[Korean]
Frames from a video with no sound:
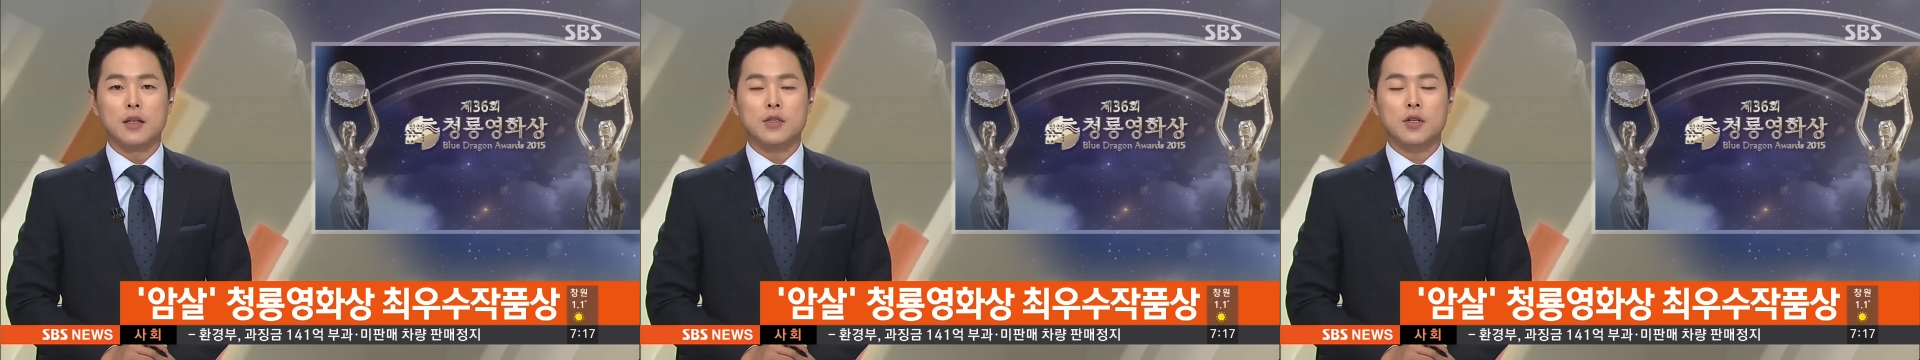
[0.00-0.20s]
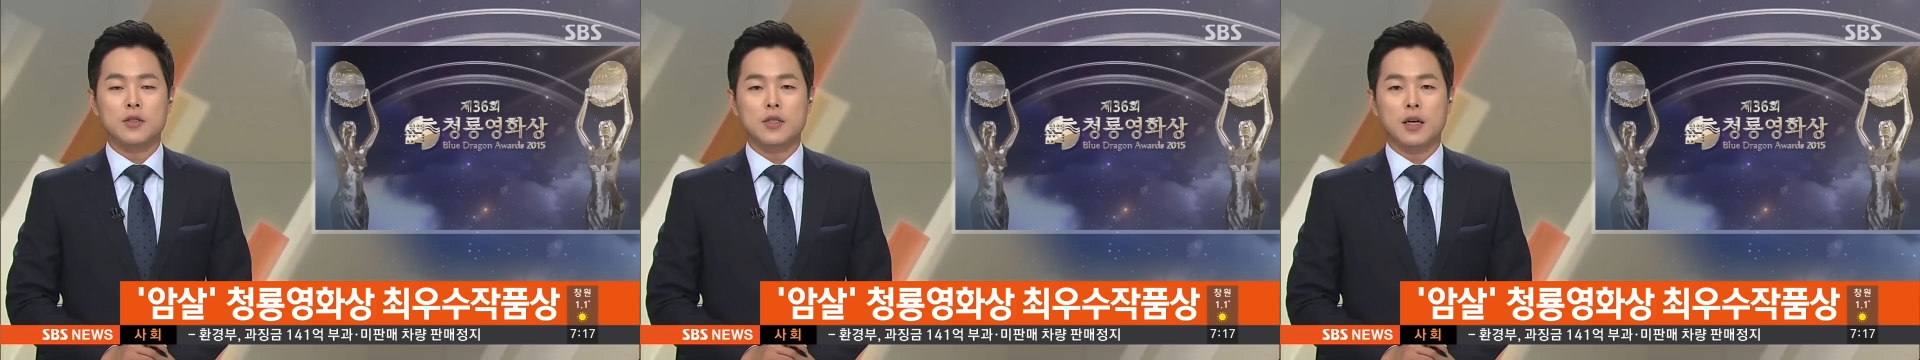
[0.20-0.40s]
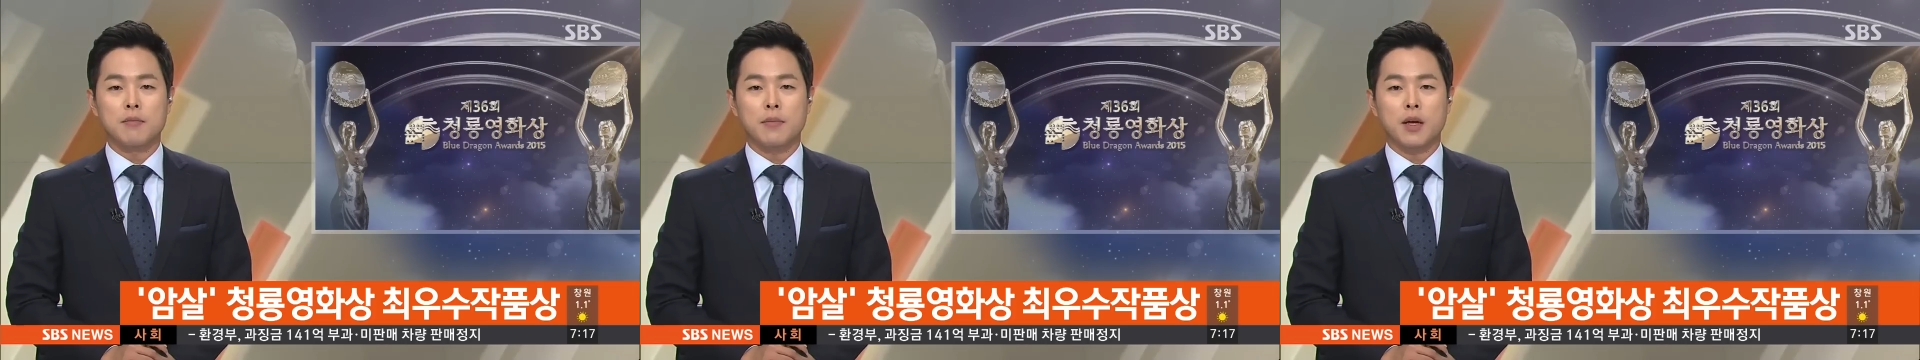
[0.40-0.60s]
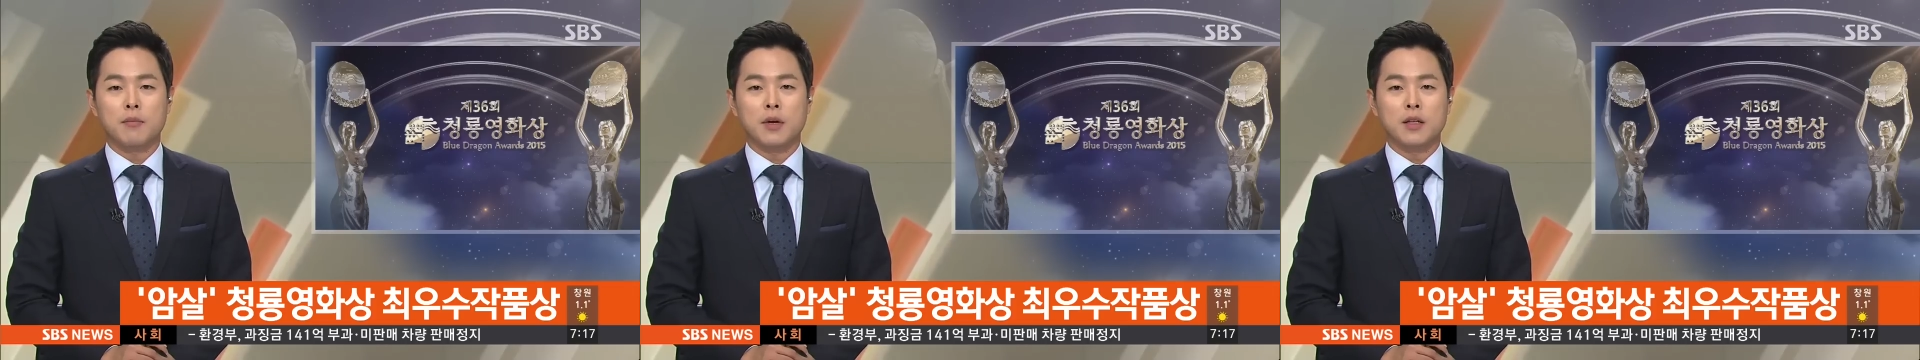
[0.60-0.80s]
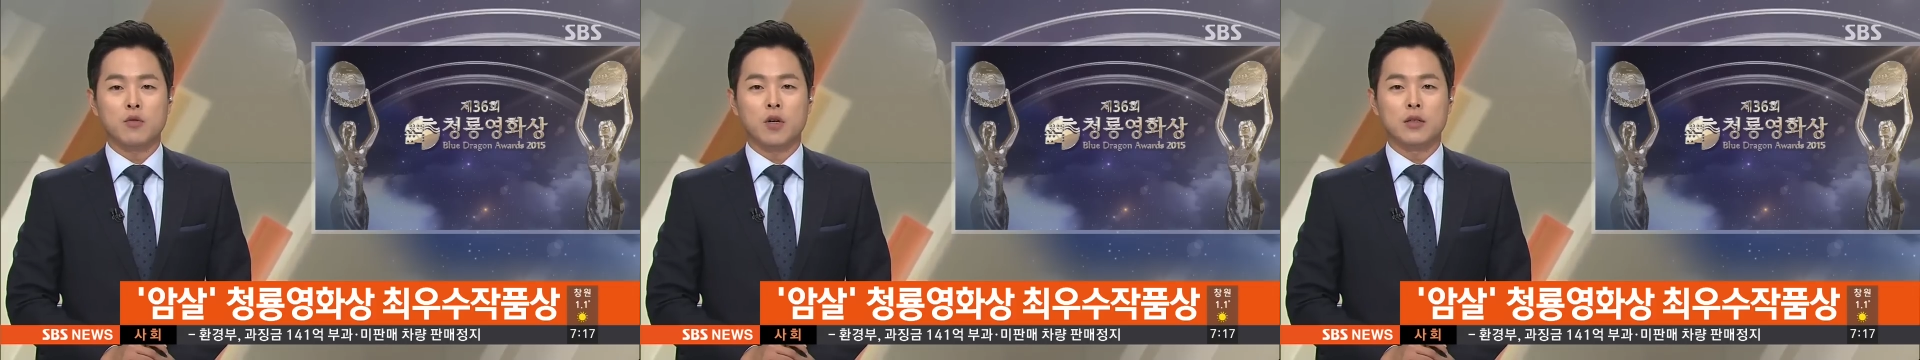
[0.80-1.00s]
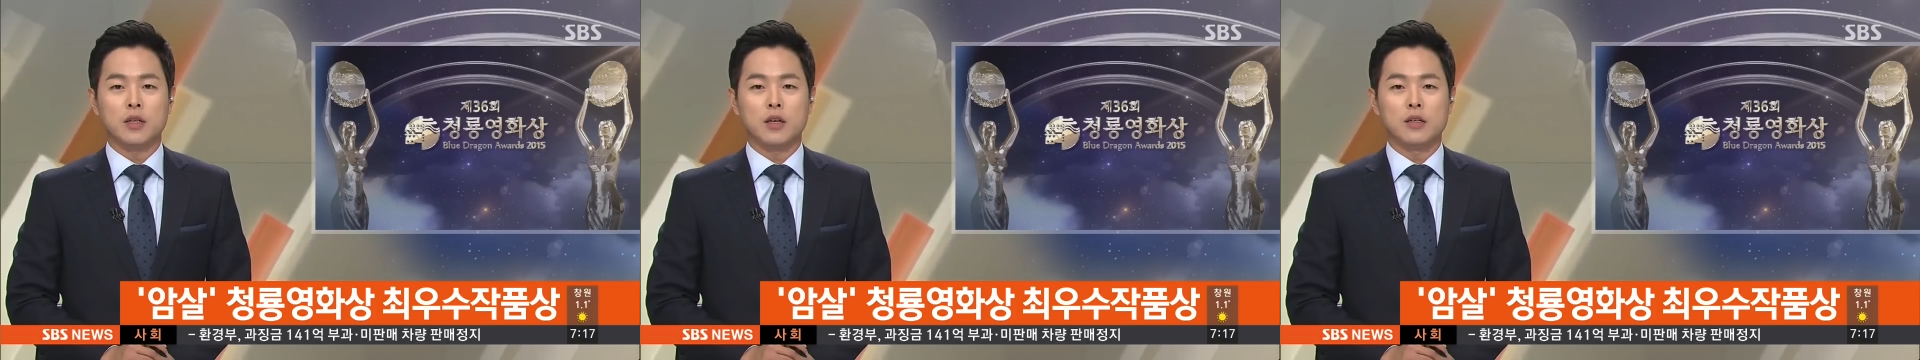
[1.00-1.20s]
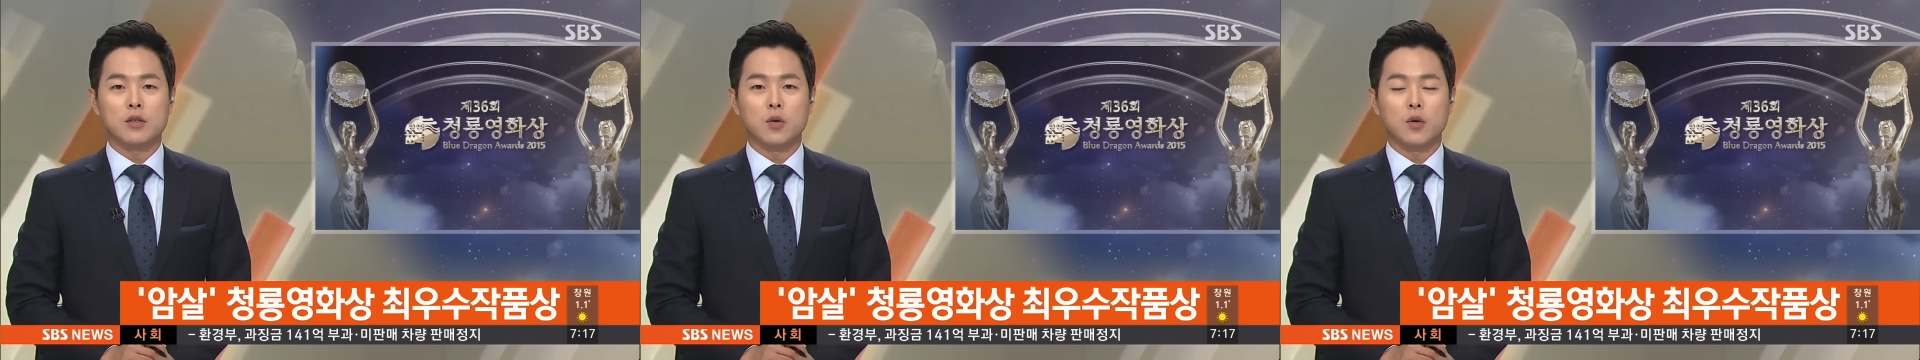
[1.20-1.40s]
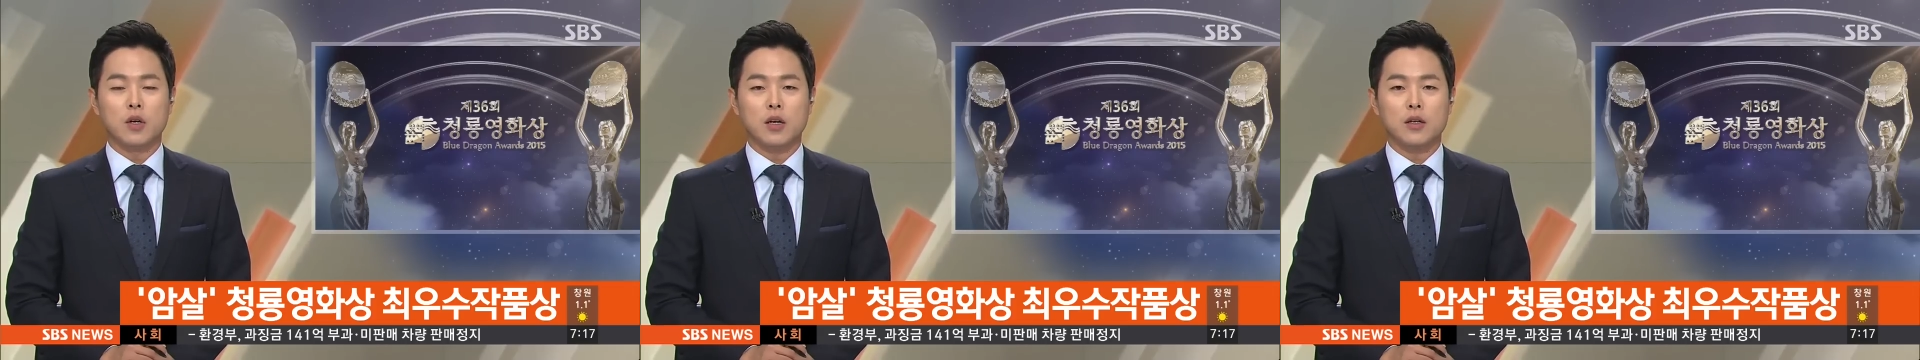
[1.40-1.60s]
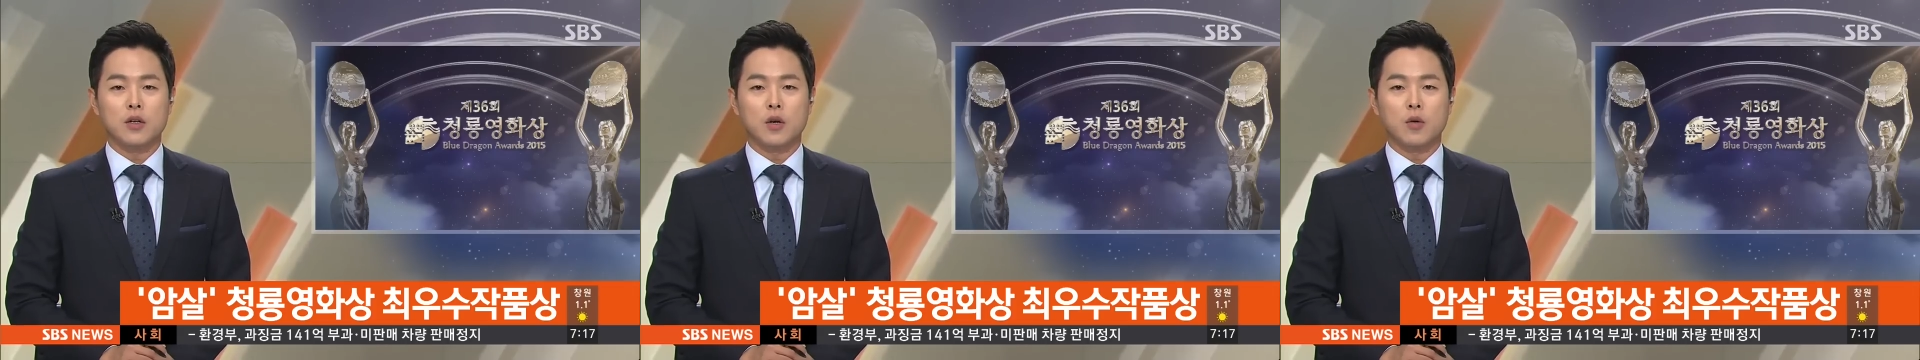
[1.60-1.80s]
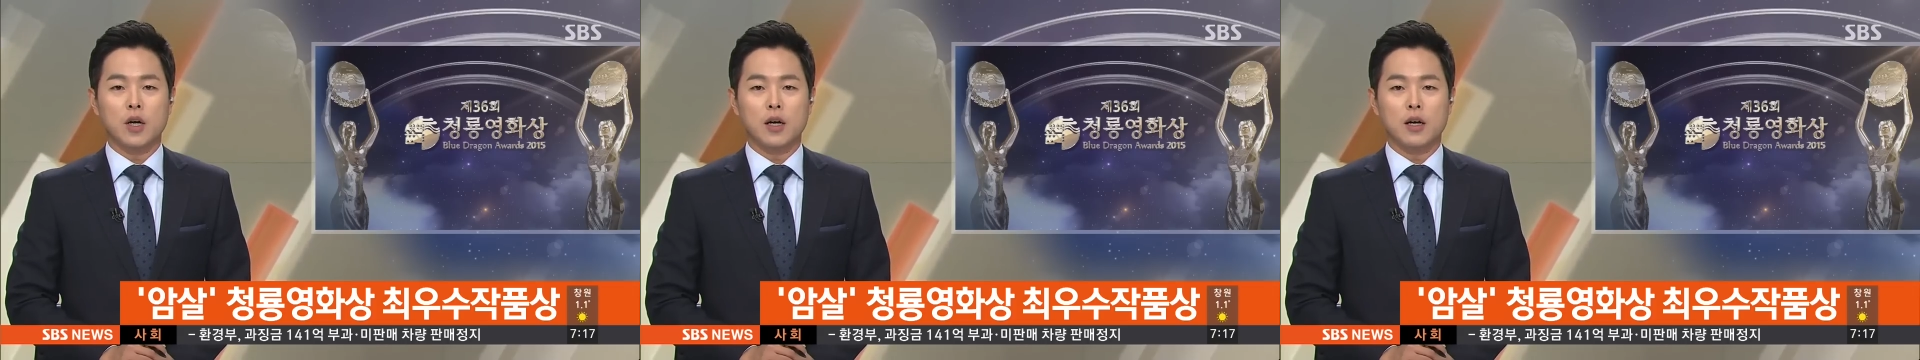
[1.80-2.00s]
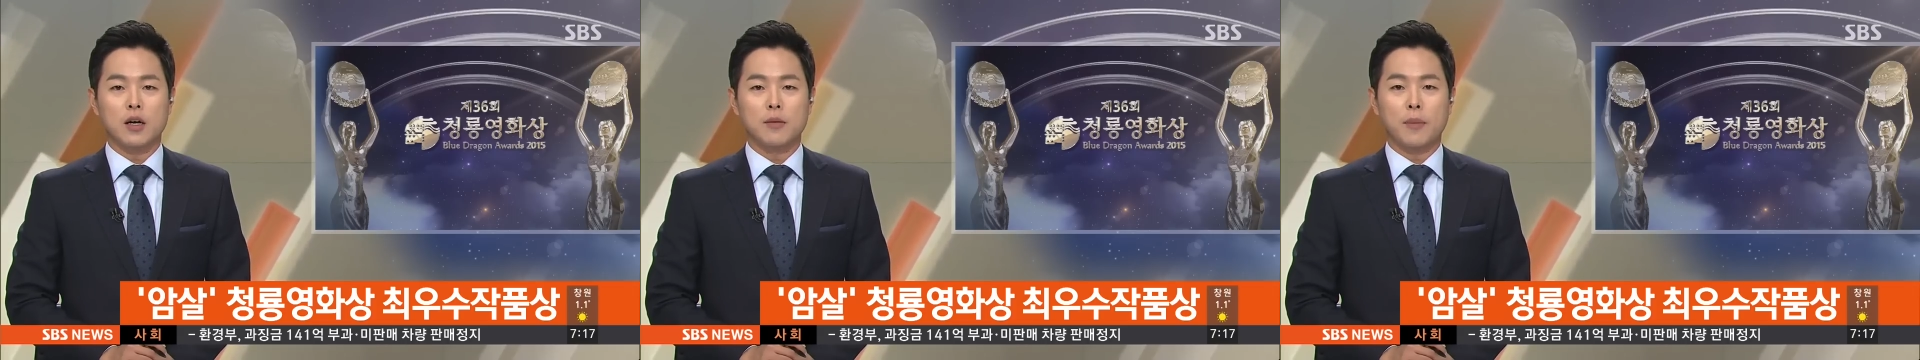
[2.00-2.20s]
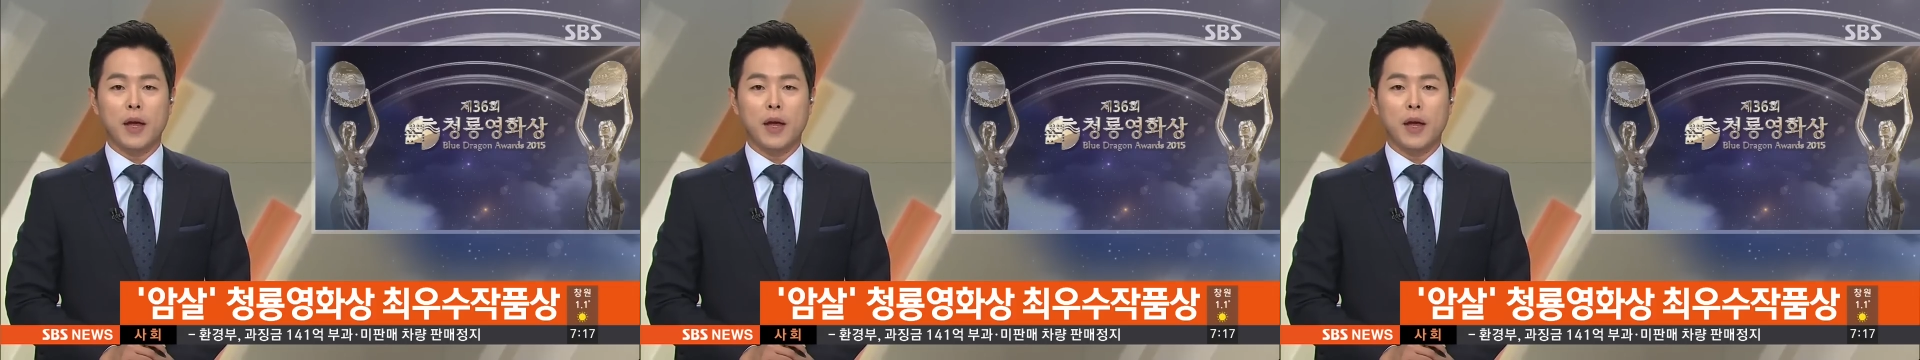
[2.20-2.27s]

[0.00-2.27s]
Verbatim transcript: 1300만 관객을 동원한 영화